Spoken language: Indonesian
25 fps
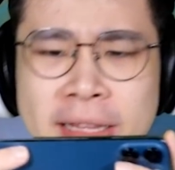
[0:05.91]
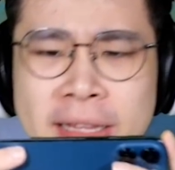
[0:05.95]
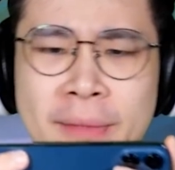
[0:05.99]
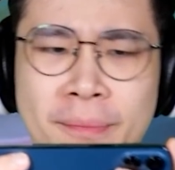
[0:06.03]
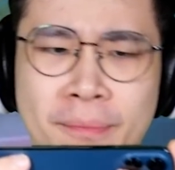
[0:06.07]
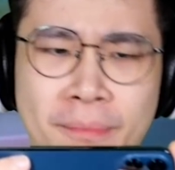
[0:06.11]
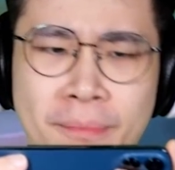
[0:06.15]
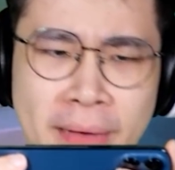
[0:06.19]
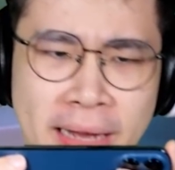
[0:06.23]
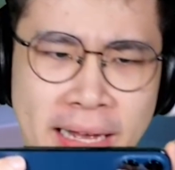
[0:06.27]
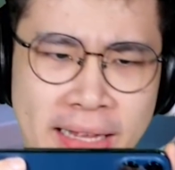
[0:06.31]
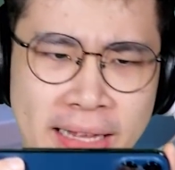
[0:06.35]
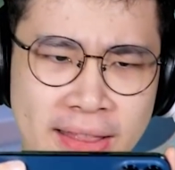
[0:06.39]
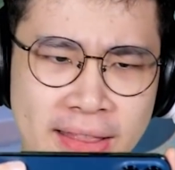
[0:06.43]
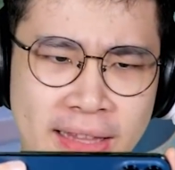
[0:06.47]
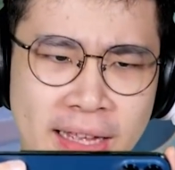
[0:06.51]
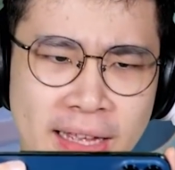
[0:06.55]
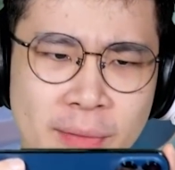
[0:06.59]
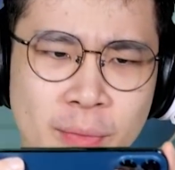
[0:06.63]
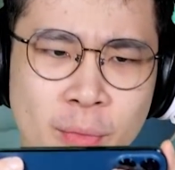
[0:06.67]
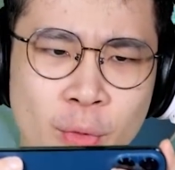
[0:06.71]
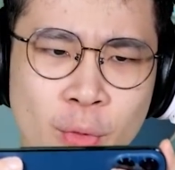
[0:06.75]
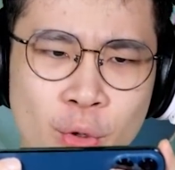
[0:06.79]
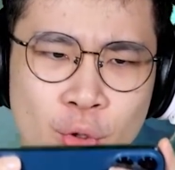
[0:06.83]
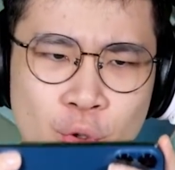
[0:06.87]
tepat
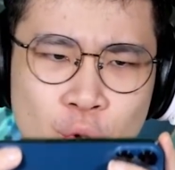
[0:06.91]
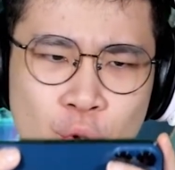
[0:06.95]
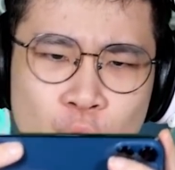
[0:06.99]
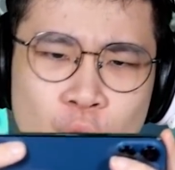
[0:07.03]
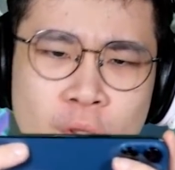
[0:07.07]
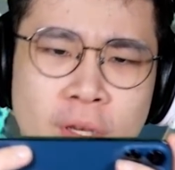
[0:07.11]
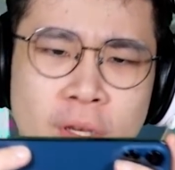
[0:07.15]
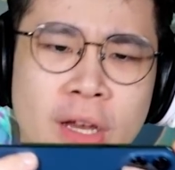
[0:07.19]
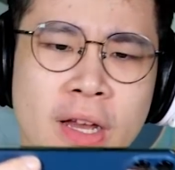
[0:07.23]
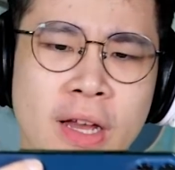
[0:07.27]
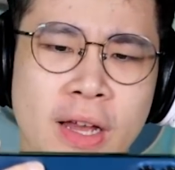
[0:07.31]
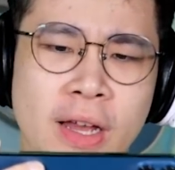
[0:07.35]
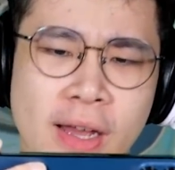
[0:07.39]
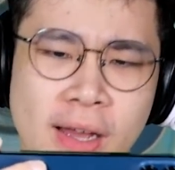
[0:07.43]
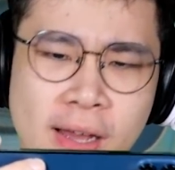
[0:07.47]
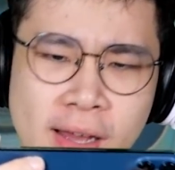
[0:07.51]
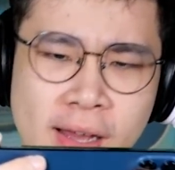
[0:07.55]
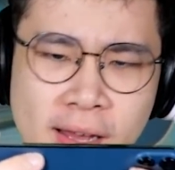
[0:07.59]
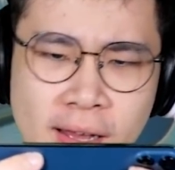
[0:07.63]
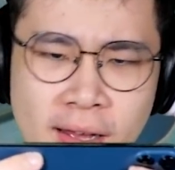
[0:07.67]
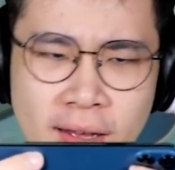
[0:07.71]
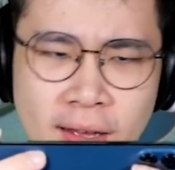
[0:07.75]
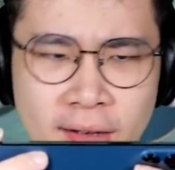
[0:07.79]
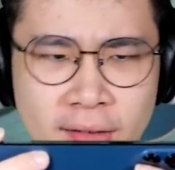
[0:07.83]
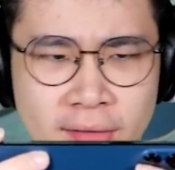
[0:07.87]
dan
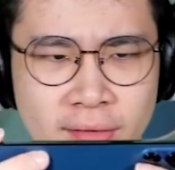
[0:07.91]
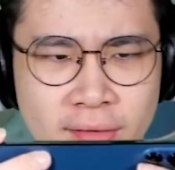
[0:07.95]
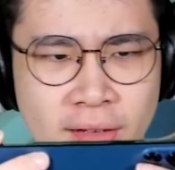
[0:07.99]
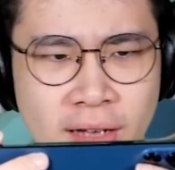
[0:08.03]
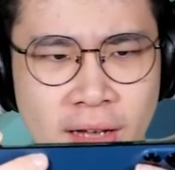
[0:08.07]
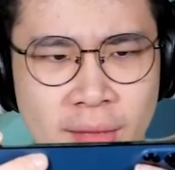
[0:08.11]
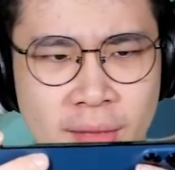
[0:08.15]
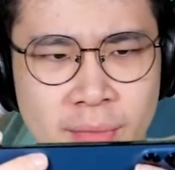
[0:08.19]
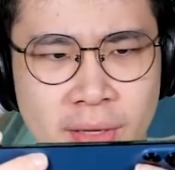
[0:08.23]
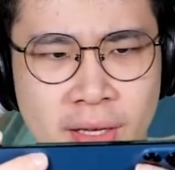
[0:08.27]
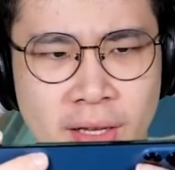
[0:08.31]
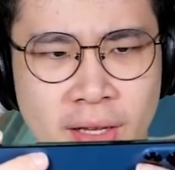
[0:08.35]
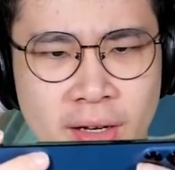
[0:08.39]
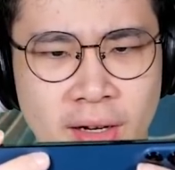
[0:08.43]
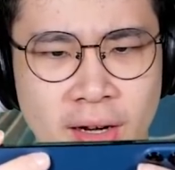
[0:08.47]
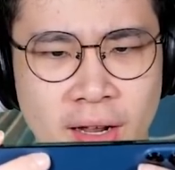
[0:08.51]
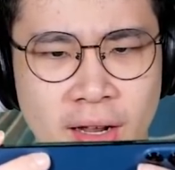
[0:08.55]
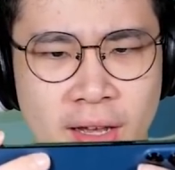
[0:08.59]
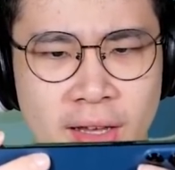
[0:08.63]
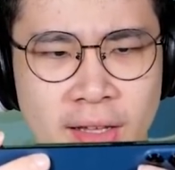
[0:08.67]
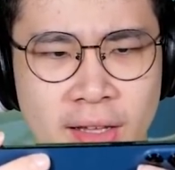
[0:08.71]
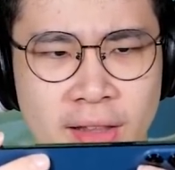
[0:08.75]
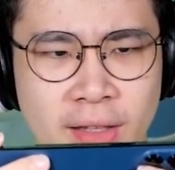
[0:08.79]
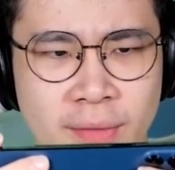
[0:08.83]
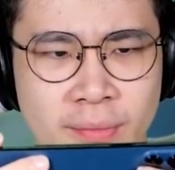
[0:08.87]
musuhnya nggak bikin
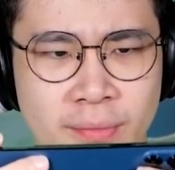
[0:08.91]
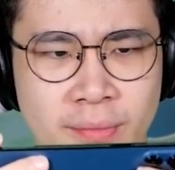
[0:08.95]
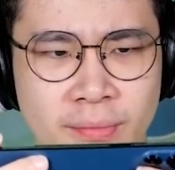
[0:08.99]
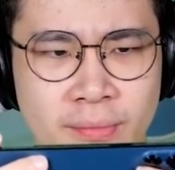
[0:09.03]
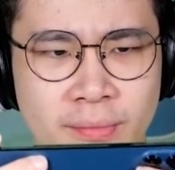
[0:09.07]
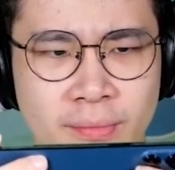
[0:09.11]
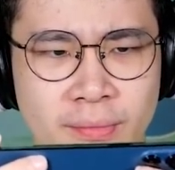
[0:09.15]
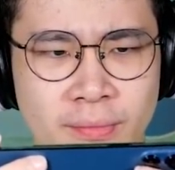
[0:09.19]
item